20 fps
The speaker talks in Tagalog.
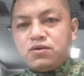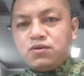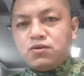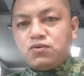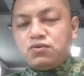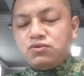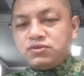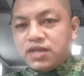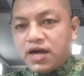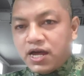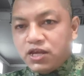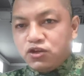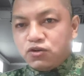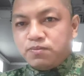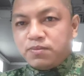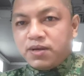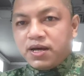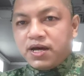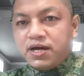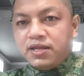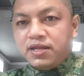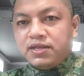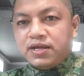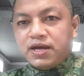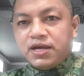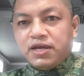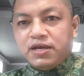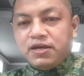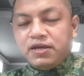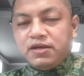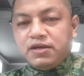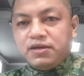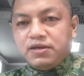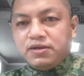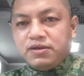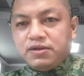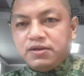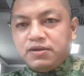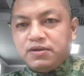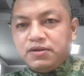kung tayo man ay
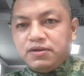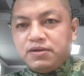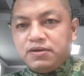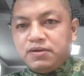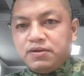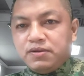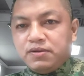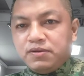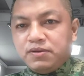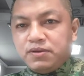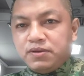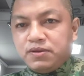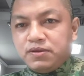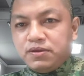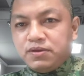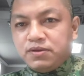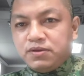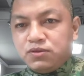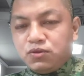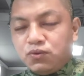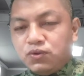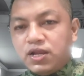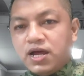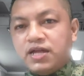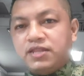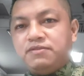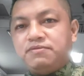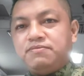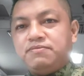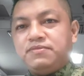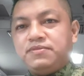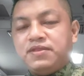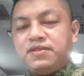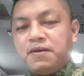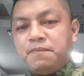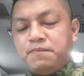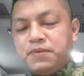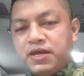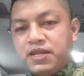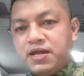tulad
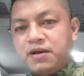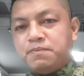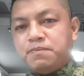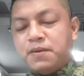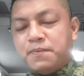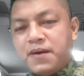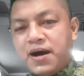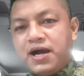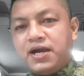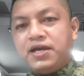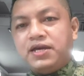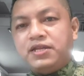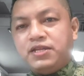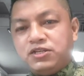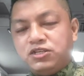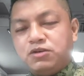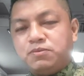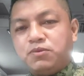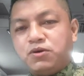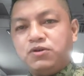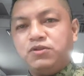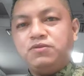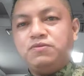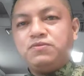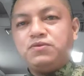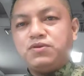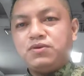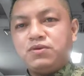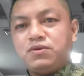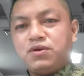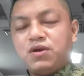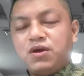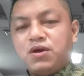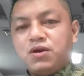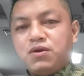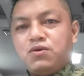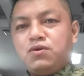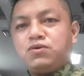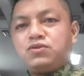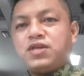ng biyanang babae ni Simon
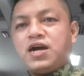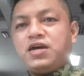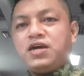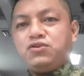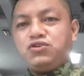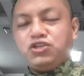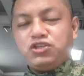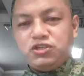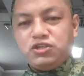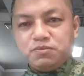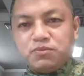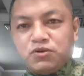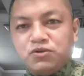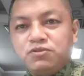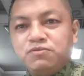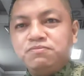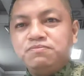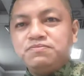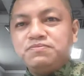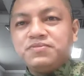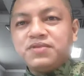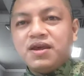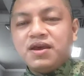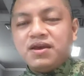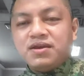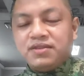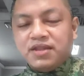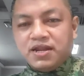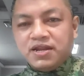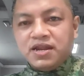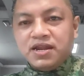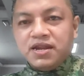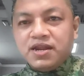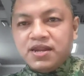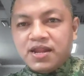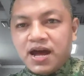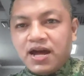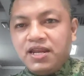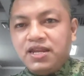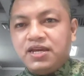o tayo si Simon na
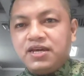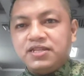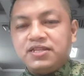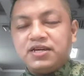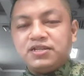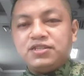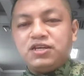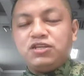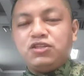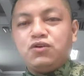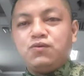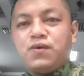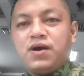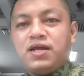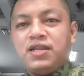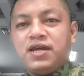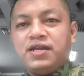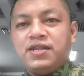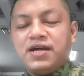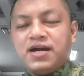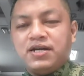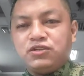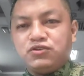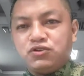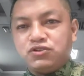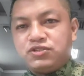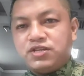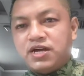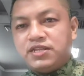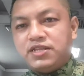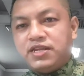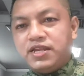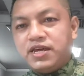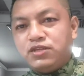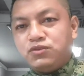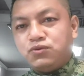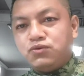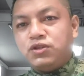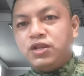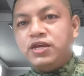nananalig at nagtitiwala na ang Diyos natin
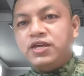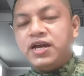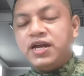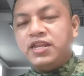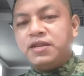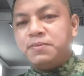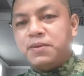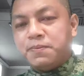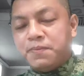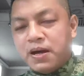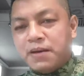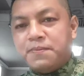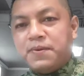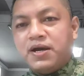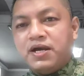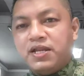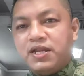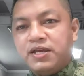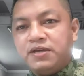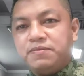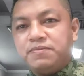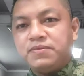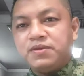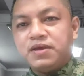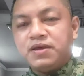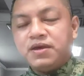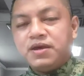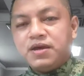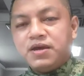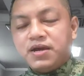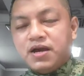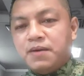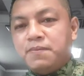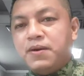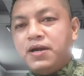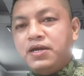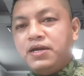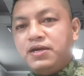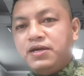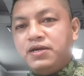ay tunay nga na magpapagaling.
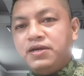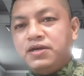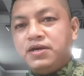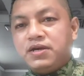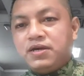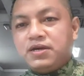Habay,